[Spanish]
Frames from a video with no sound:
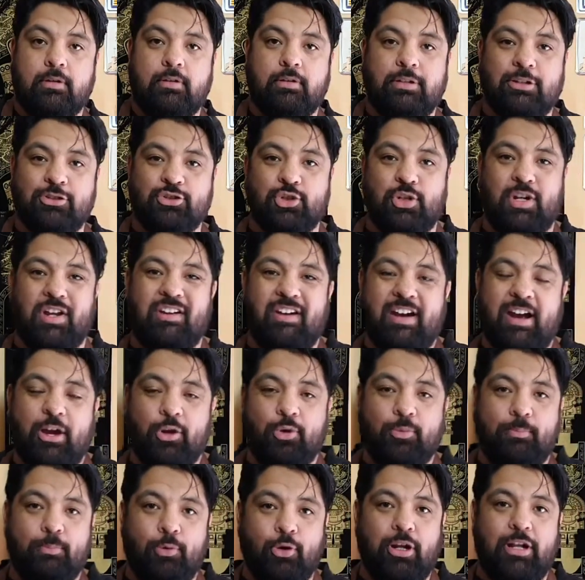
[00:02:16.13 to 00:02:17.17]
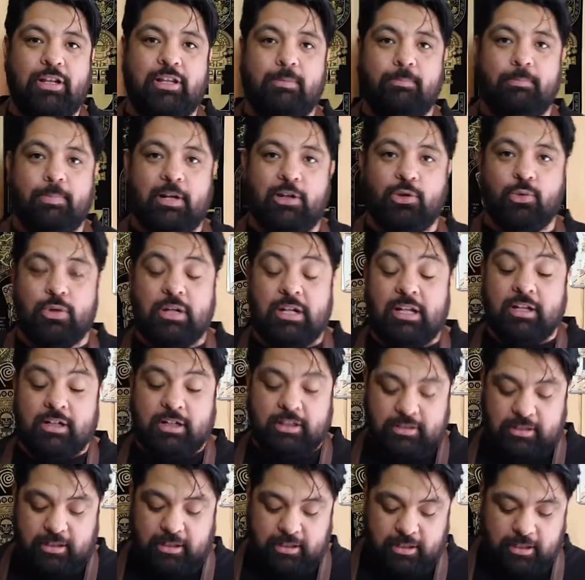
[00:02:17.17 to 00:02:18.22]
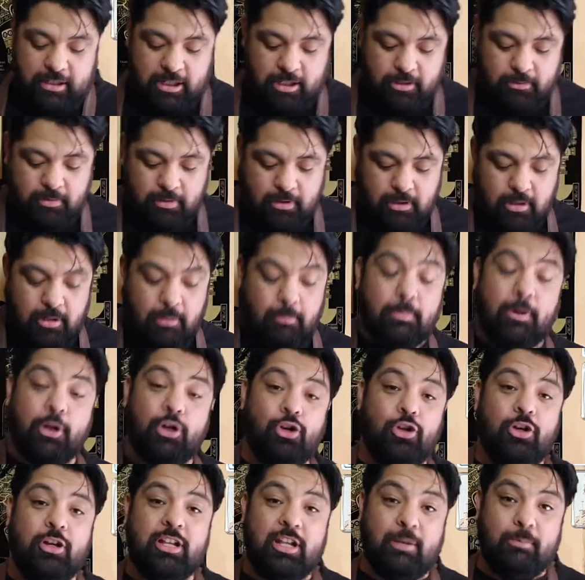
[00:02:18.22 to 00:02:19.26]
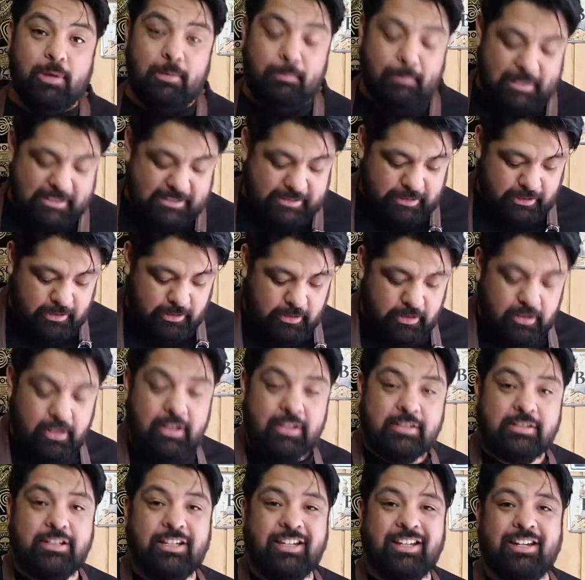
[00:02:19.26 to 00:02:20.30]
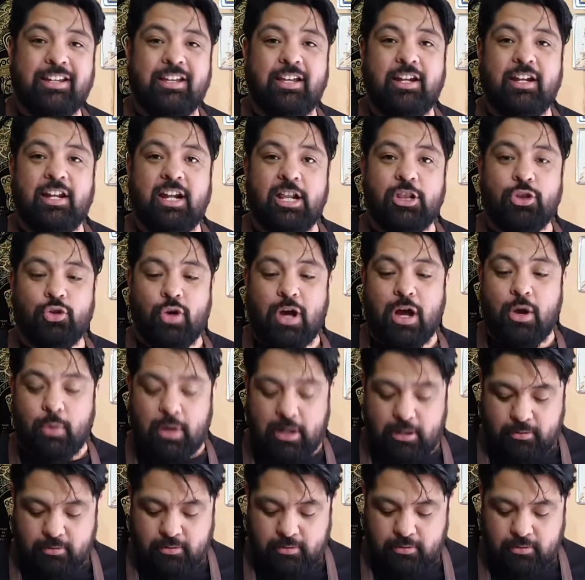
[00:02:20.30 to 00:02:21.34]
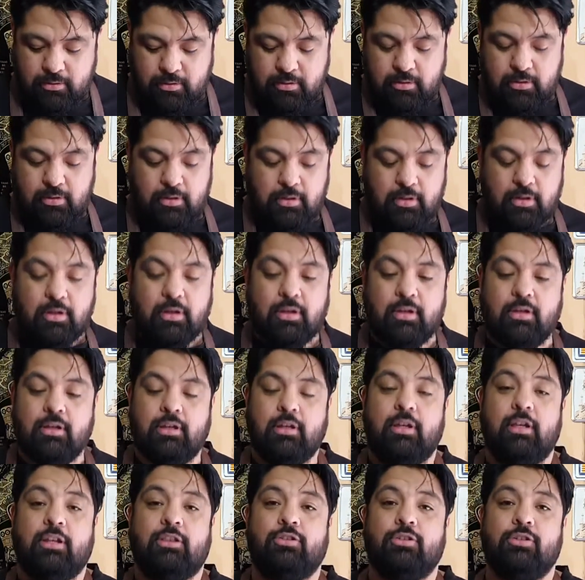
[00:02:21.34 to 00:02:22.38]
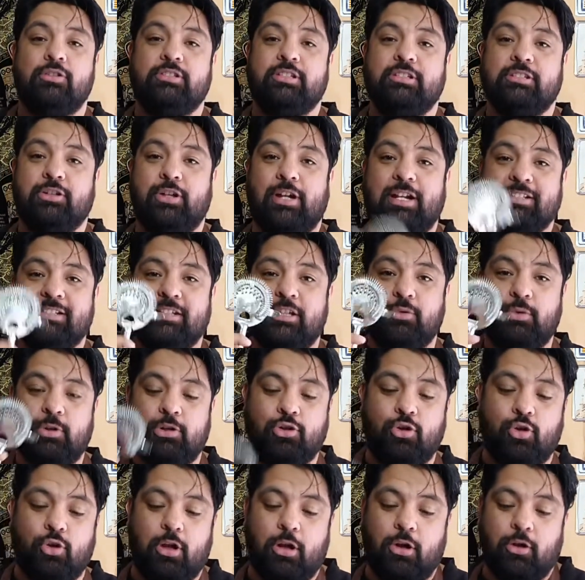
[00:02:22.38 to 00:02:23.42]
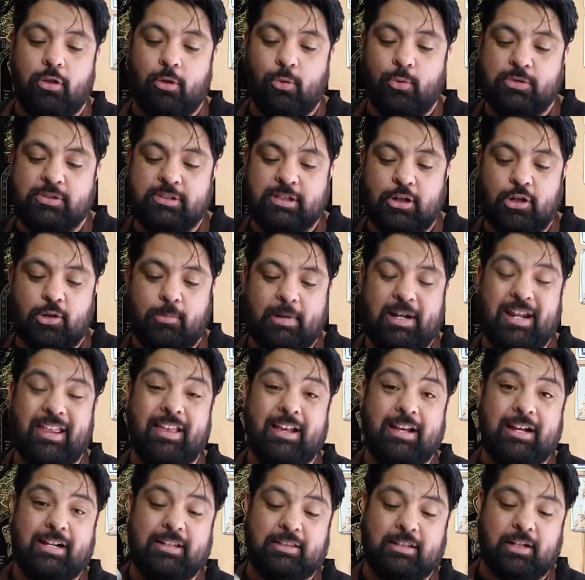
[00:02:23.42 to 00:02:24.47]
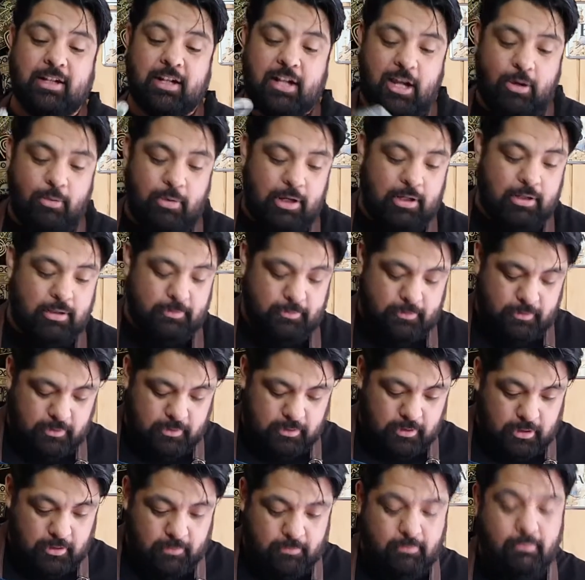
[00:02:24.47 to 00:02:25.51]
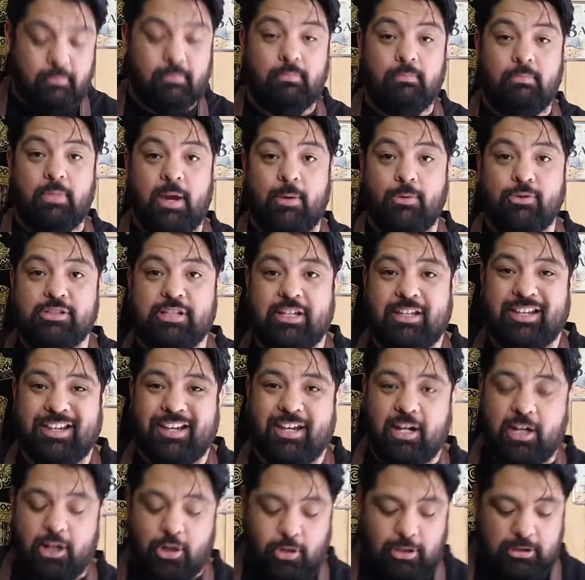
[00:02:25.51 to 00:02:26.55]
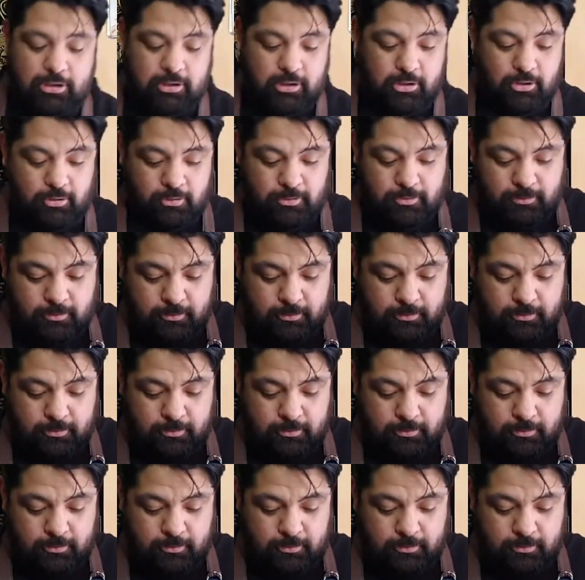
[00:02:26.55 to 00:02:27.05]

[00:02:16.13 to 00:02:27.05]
Eso le va a bajar un poco la temperatura de la cristalería, pero lo que también va a hacer es ir generando agua. Entonces ahora sí nuestro color de gusano para descartar el agua. Veamos si es que generó el tiro.